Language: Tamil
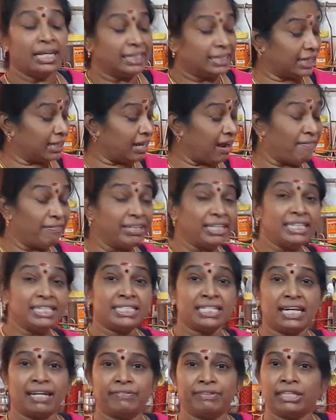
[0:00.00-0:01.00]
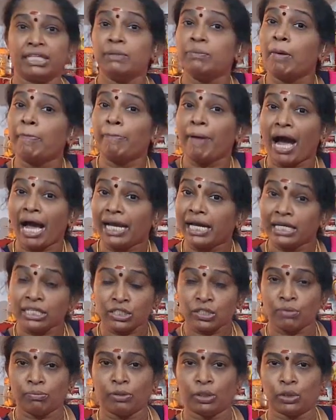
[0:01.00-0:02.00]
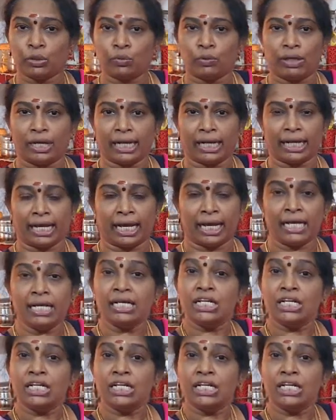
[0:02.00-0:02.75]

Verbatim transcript: இந்த கவனரிசியில் வந்து நம்ம பாயாசம் மட்டும் இல்லைங்க